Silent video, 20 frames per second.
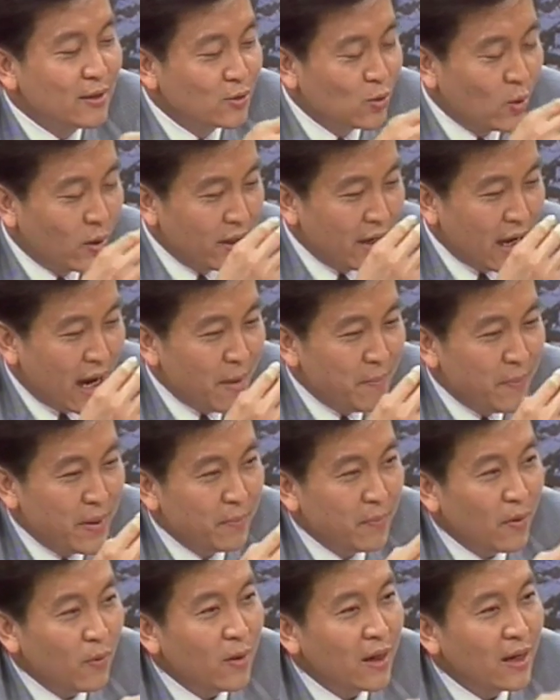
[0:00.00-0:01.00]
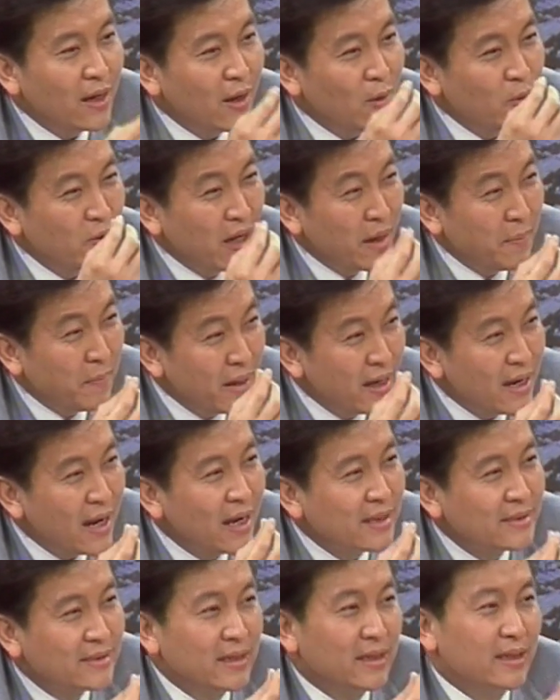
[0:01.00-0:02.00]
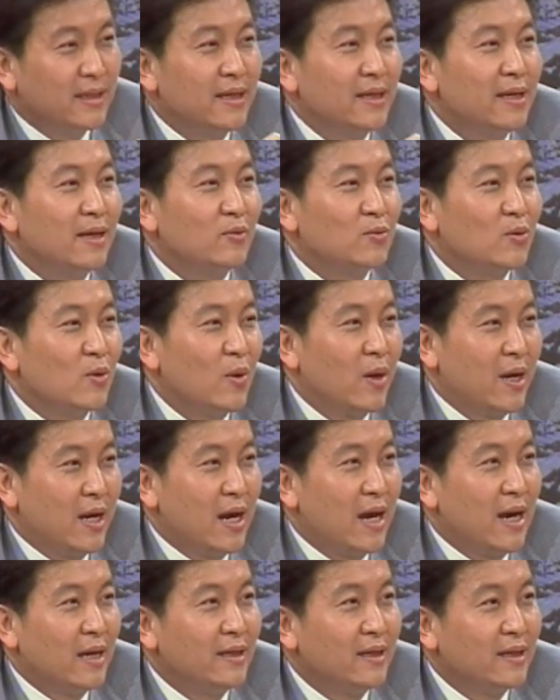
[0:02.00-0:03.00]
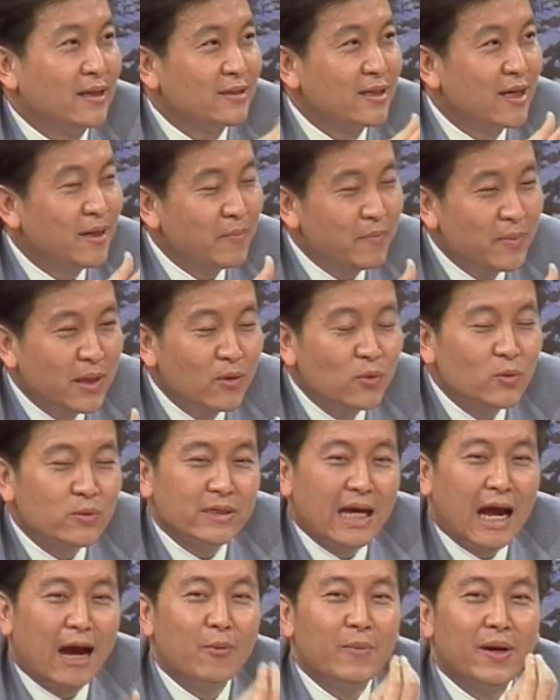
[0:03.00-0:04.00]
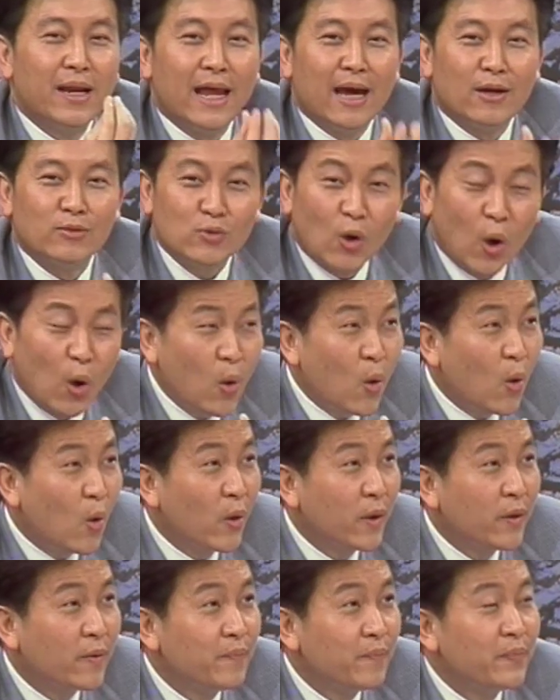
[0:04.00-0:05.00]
ส่วนใหญ่เป็นเพราะว่าเรายังไม่ได้สิ่งที่เราต้องการอย่างเช่นมีลูกสาวมาแล้ว2 คน